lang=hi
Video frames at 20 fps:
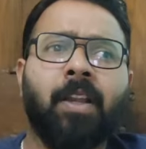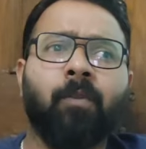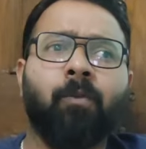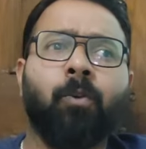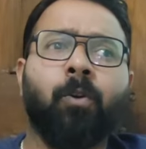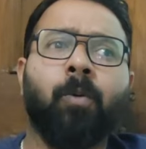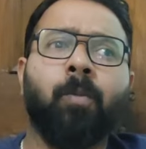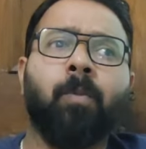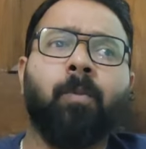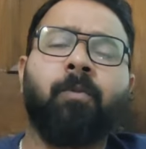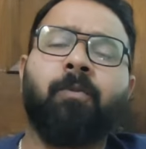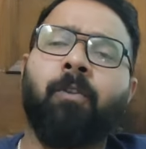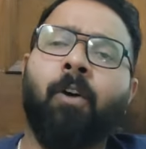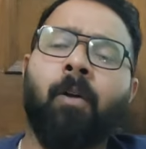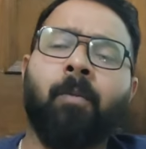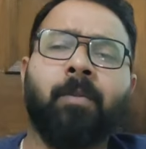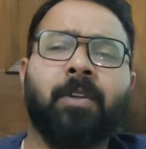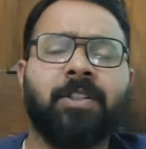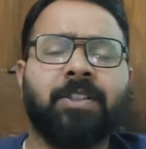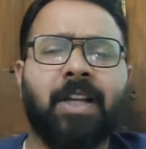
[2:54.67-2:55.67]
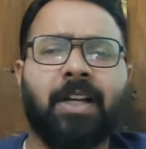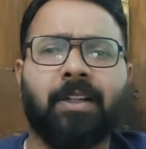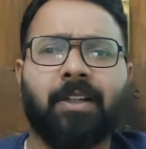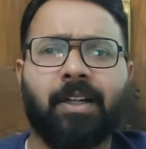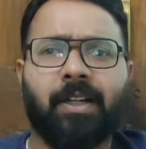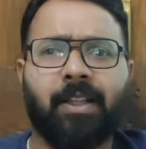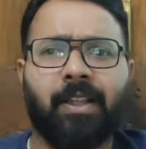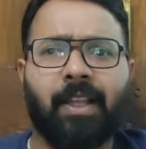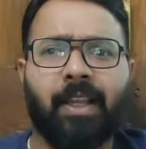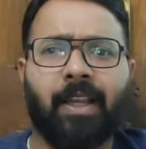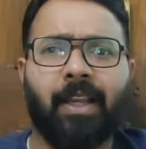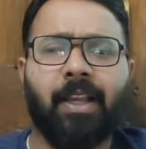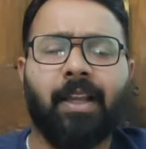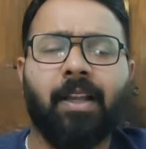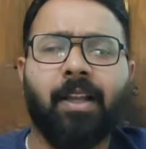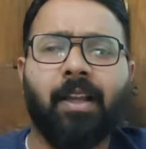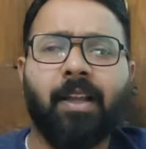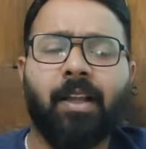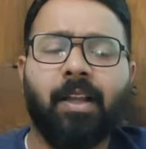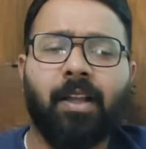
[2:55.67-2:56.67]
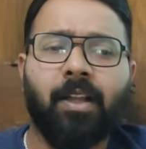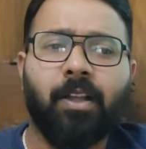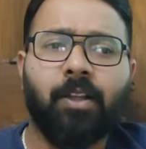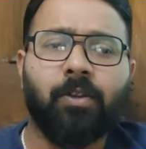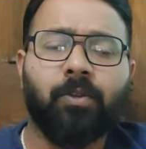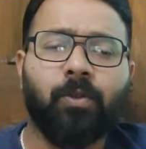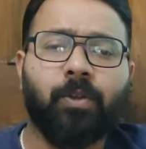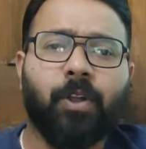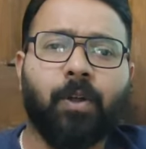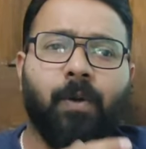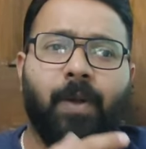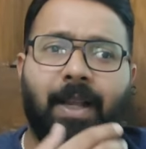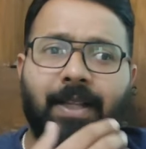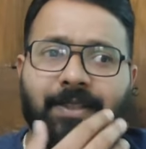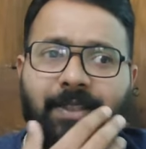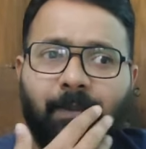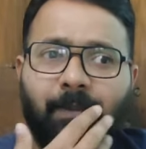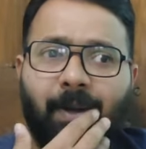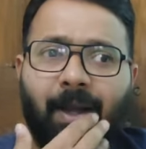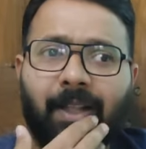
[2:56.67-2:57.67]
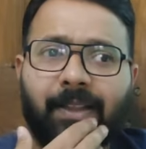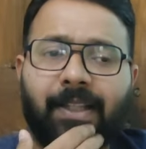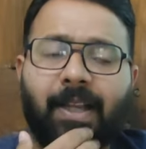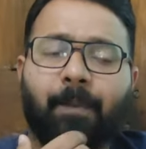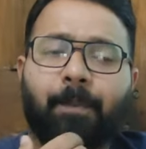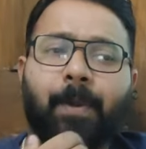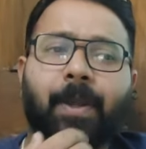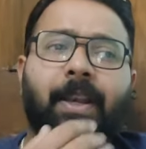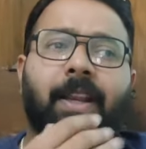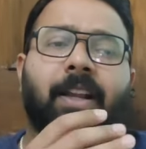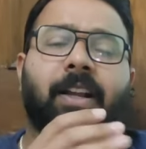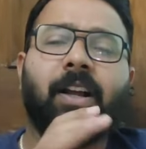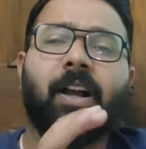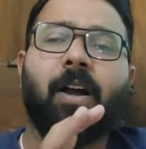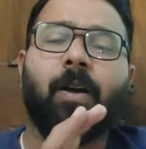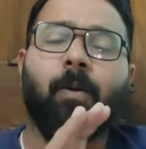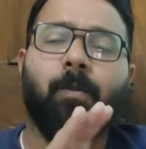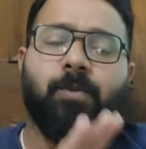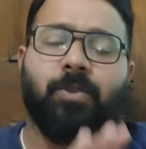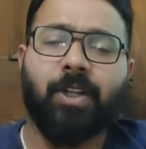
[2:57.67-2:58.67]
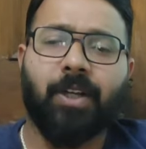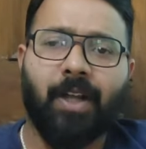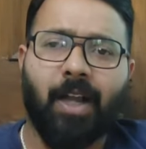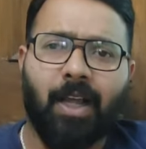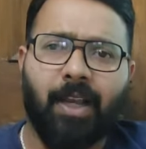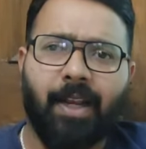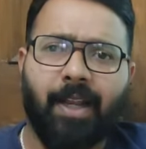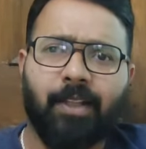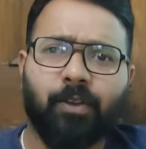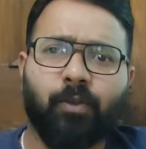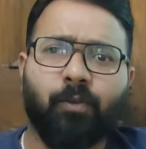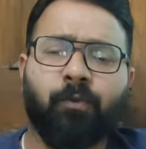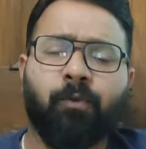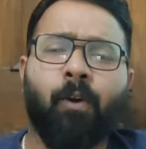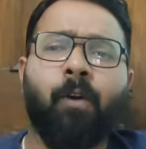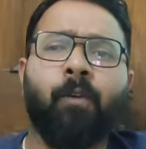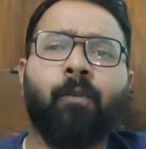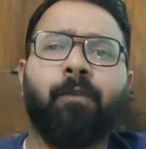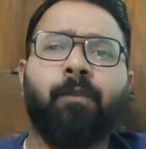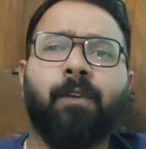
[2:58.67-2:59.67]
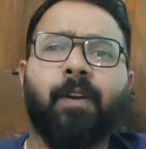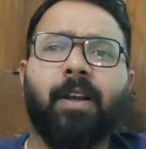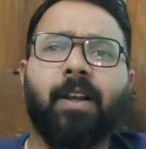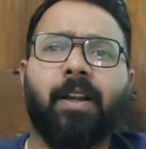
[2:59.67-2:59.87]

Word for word: कि वो फॉर्म रिजेक्ट कर देंगे तो देखो ऐसी बात है अपेयरिंग का ऑप्शन आ रहा है तो फॉर्म